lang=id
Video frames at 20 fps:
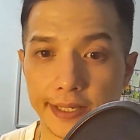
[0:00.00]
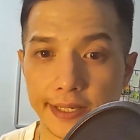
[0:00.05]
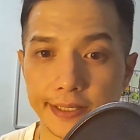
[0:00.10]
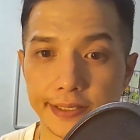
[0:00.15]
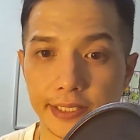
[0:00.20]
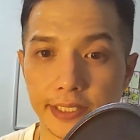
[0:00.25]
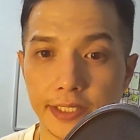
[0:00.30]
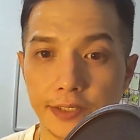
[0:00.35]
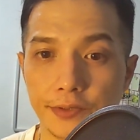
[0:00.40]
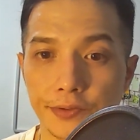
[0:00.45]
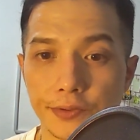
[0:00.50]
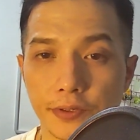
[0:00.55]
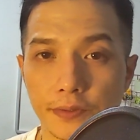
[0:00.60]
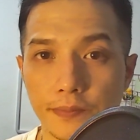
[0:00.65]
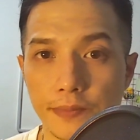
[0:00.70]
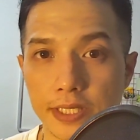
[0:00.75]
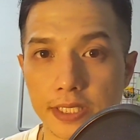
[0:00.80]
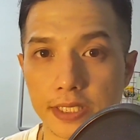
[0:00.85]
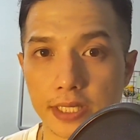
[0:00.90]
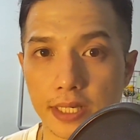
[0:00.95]
Jadi untuk
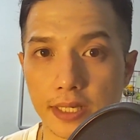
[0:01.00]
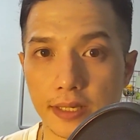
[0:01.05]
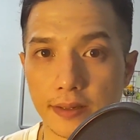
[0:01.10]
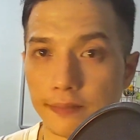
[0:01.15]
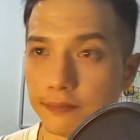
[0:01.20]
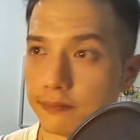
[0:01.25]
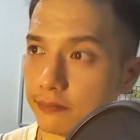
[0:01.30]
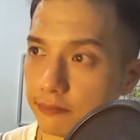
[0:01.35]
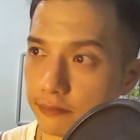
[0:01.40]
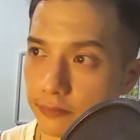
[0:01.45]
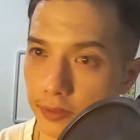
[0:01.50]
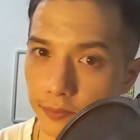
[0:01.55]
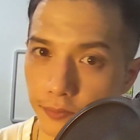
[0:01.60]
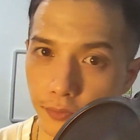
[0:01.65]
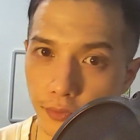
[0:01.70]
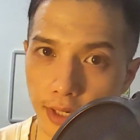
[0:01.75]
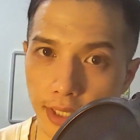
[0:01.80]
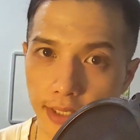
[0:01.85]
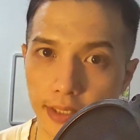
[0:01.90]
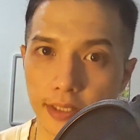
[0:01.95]
bisa membuat